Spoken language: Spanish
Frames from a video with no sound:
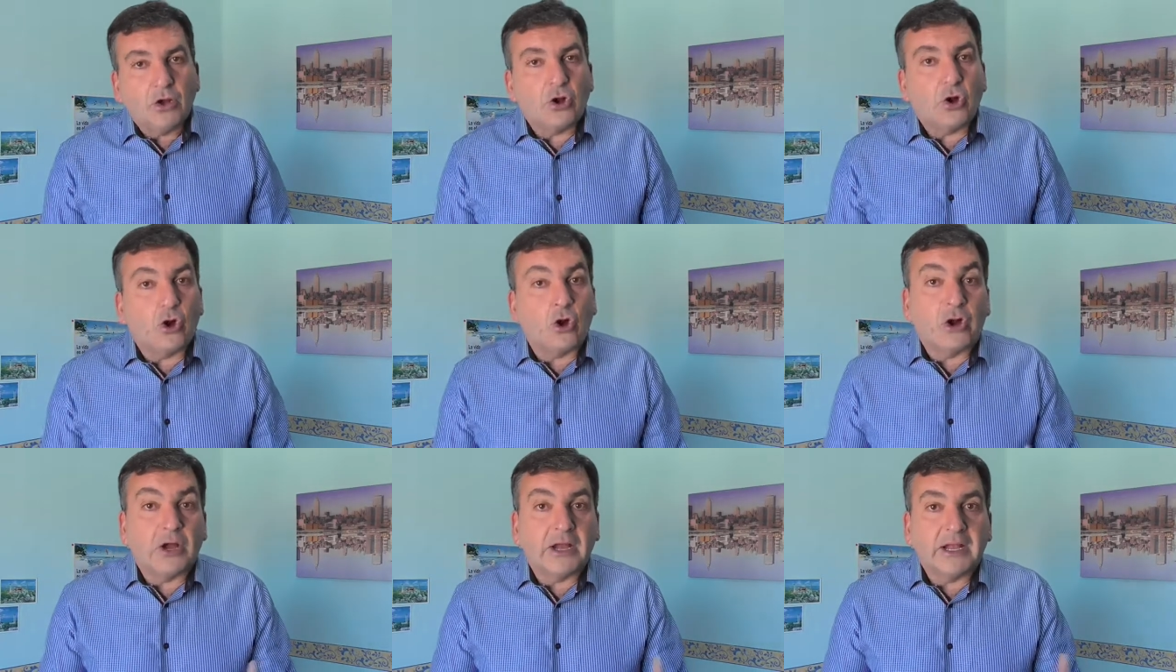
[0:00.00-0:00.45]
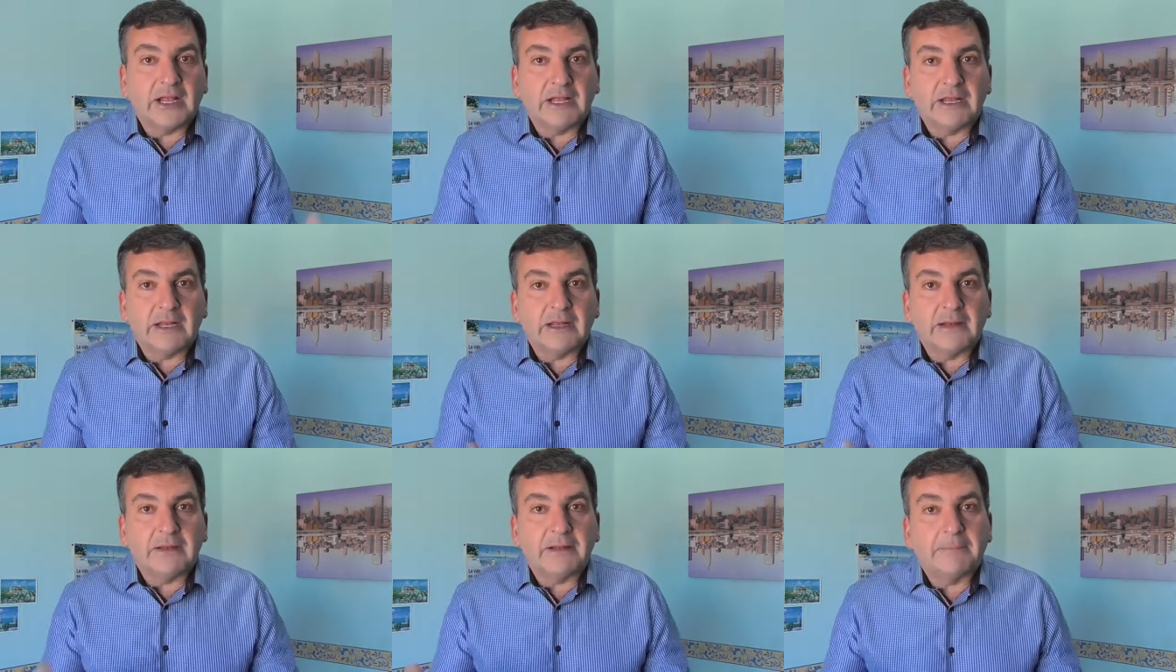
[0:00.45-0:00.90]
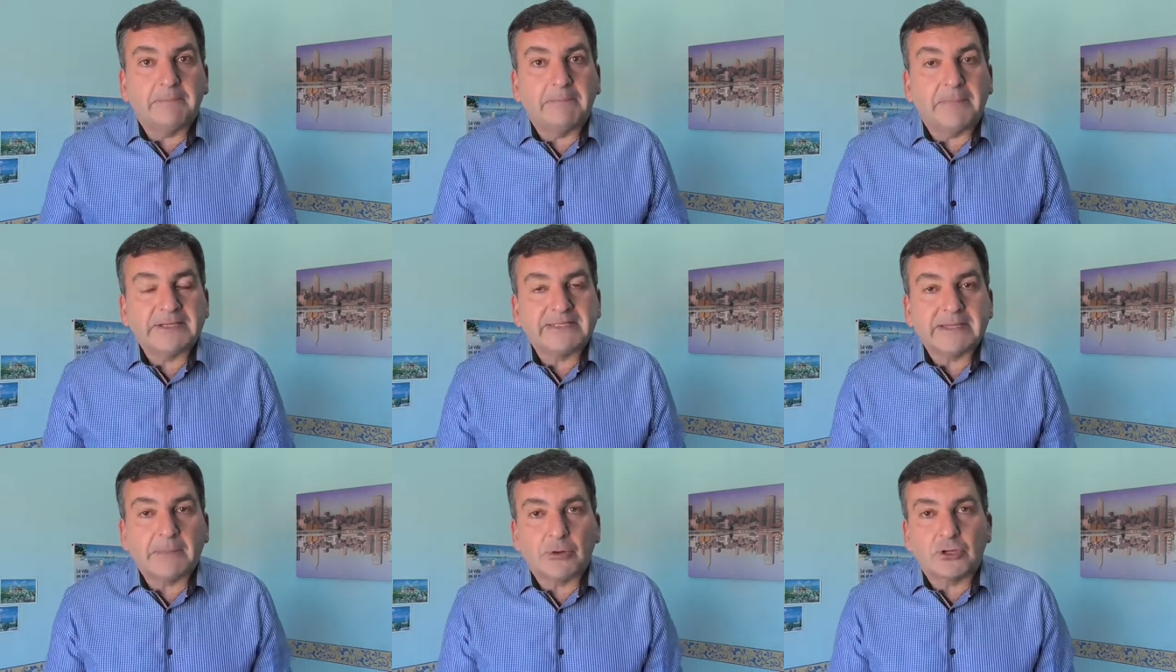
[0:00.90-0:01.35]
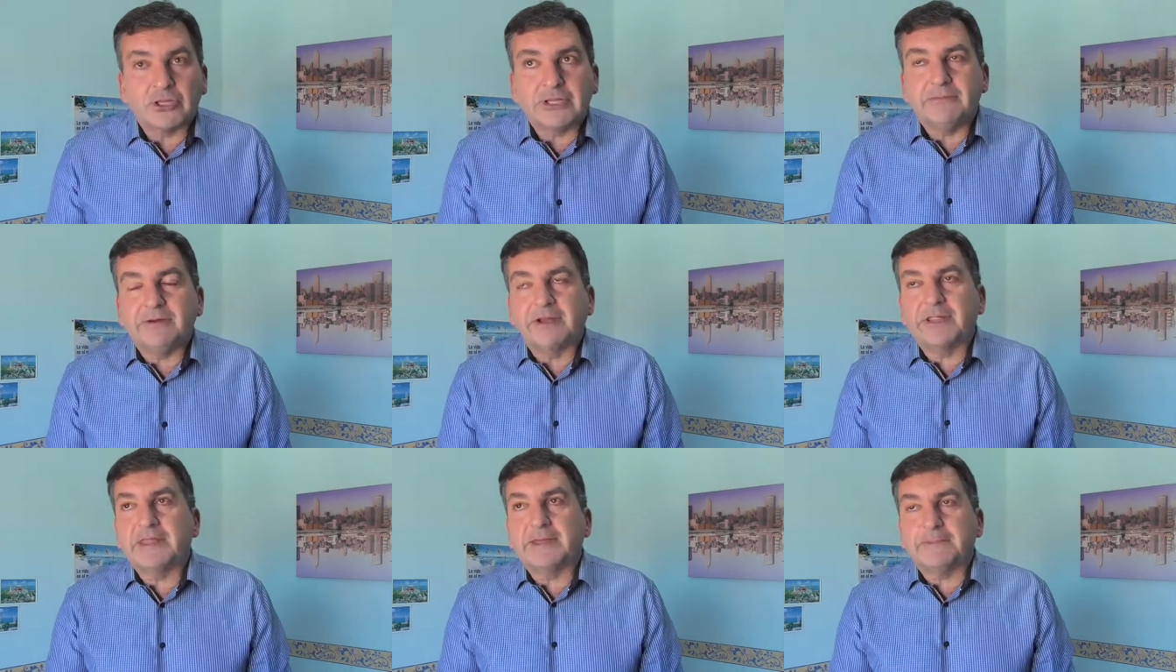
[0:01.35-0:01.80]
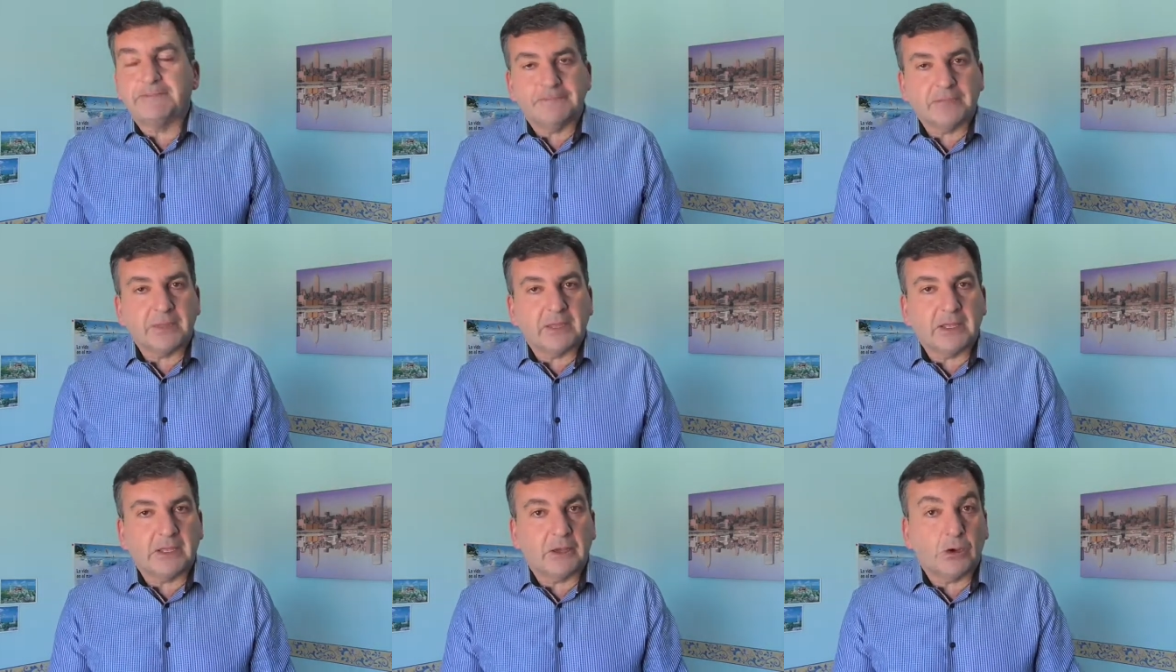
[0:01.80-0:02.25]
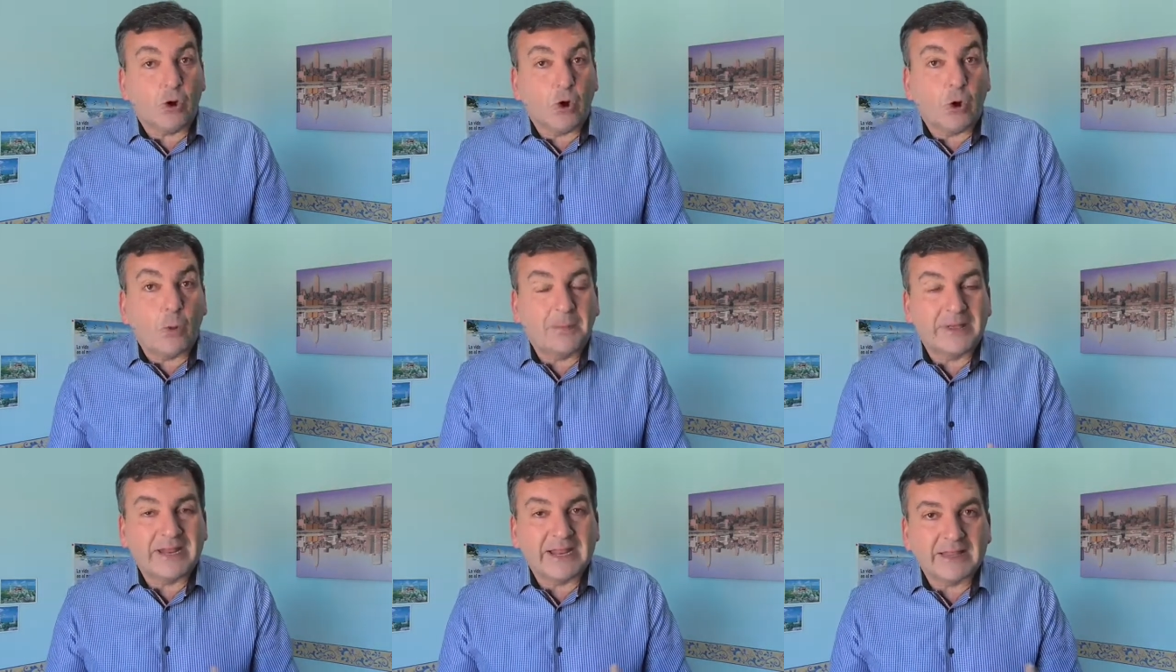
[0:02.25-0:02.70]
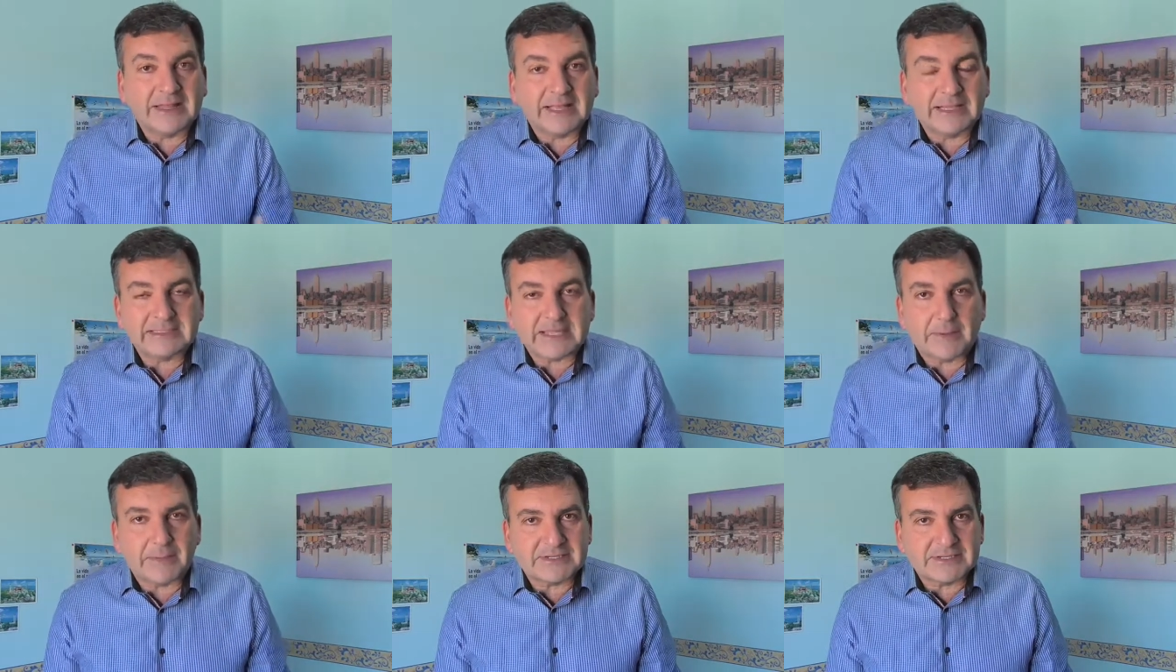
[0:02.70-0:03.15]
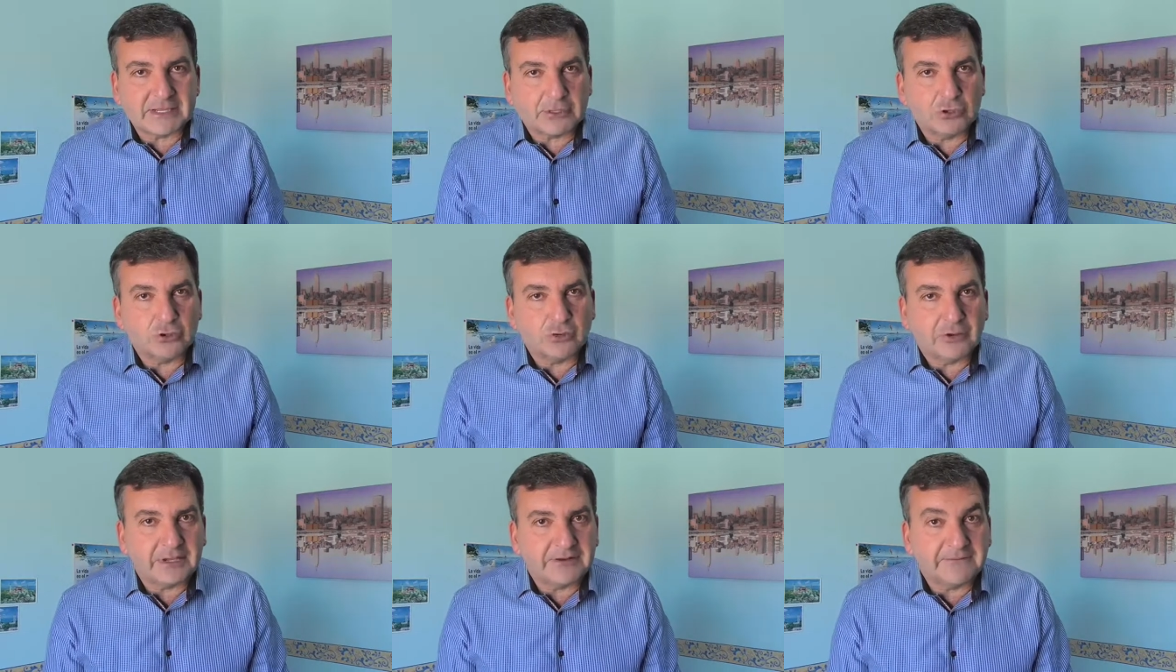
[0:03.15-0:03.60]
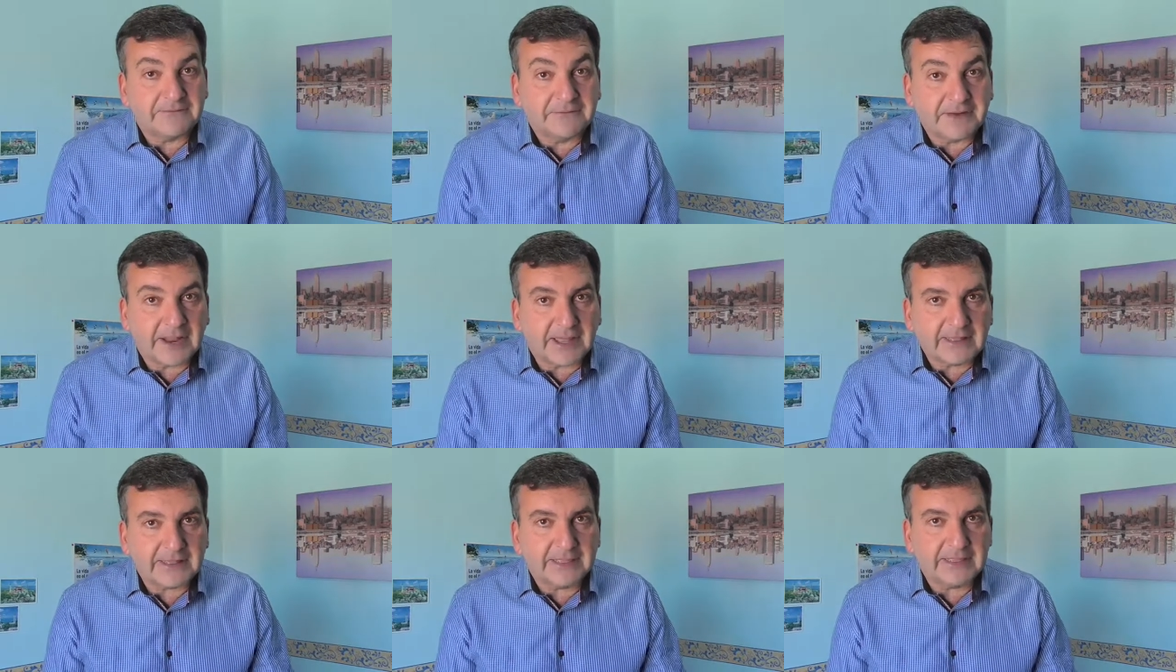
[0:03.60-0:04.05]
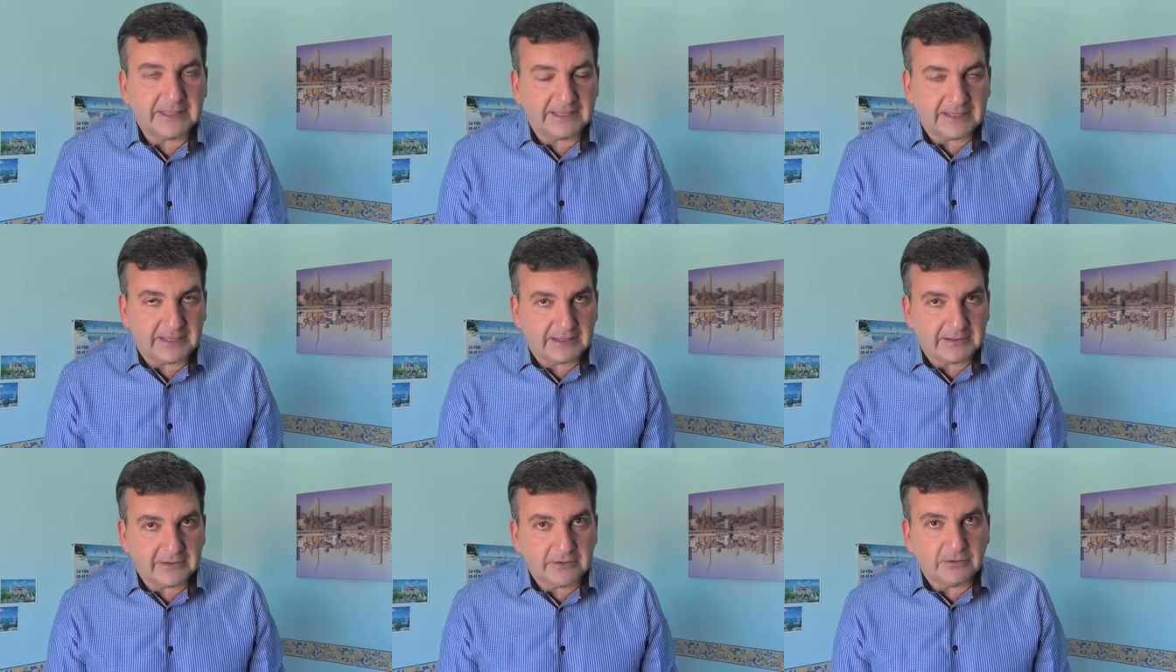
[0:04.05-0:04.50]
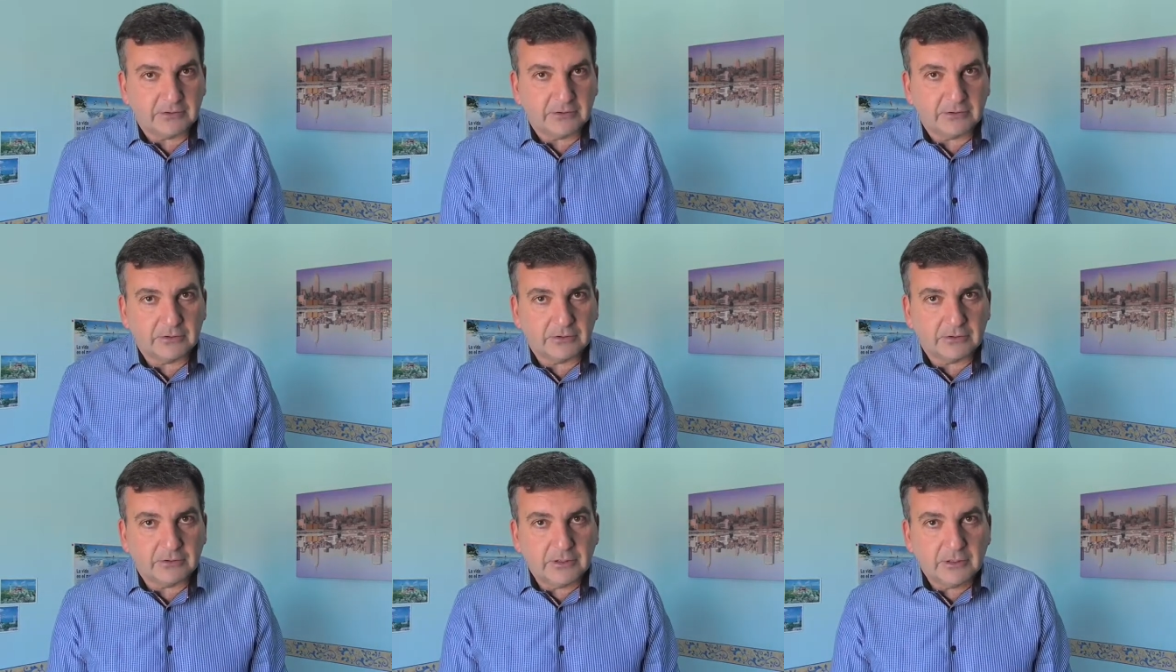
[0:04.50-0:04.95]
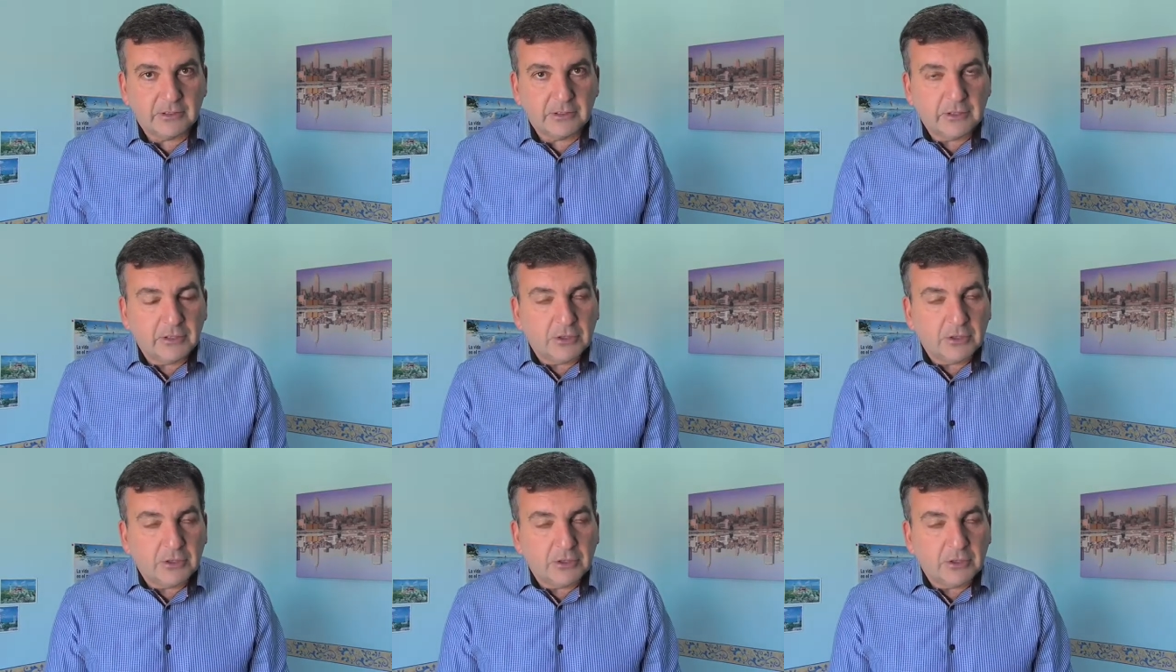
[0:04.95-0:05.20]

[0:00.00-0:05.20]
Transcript: con el pasaporte verde, o mirad qué está pasando en Francia, o,